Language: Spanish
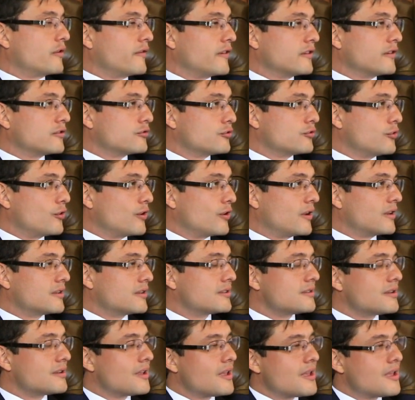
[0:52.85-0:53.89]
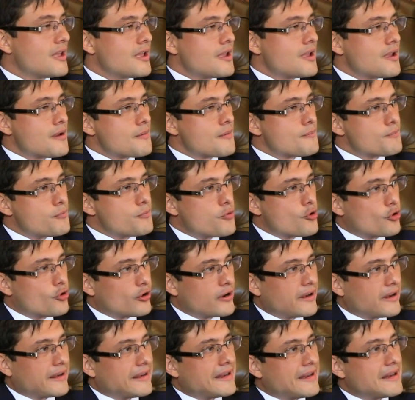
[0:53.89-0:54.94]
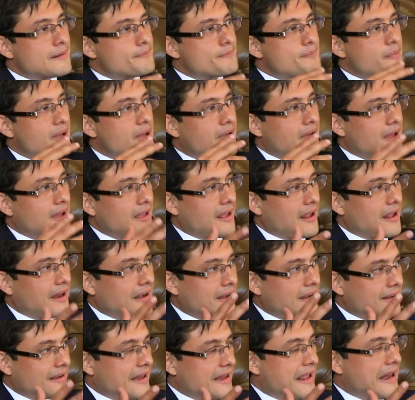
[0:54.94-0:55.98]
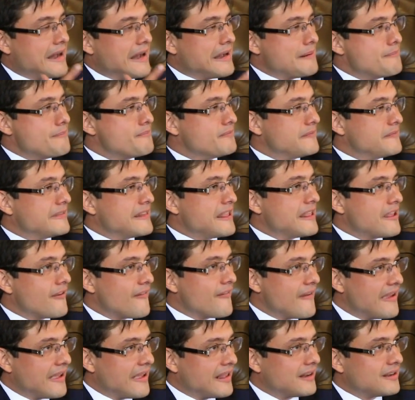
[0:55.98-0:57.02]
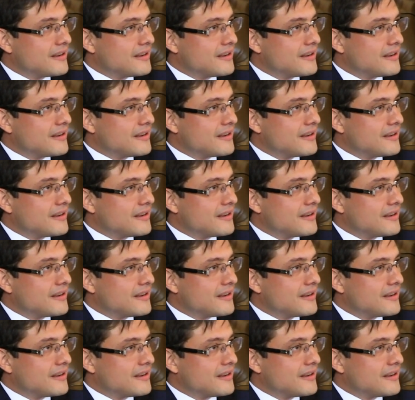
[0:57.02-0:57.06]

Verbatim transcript: la oportunidad de tener profesores con formación eh, de estudios de